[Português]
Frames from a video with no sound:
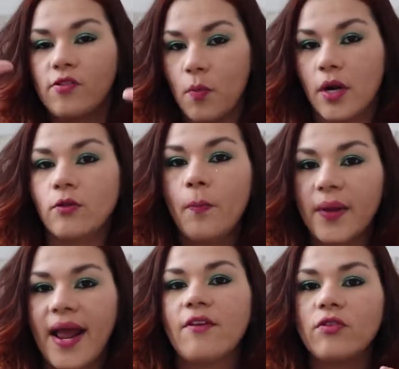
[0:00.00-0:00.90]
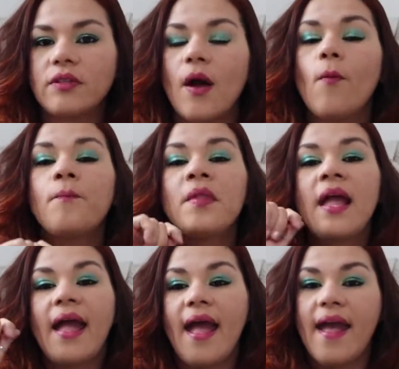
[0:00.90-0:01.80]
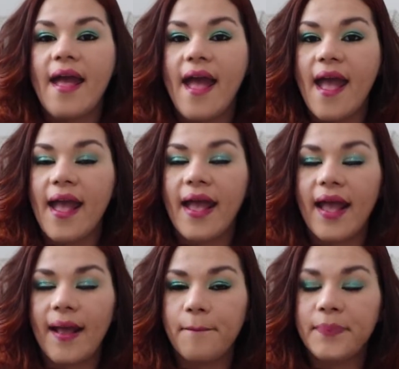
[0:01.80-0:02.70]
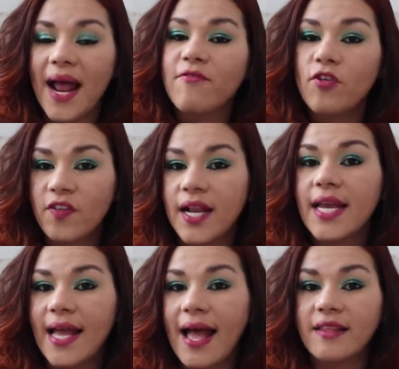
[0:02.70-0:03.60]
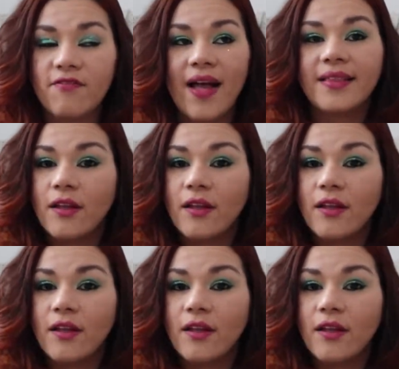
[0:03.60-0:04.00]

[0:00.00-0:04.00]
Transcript: a gente mora no prédio, então é, pra você ligar, ativar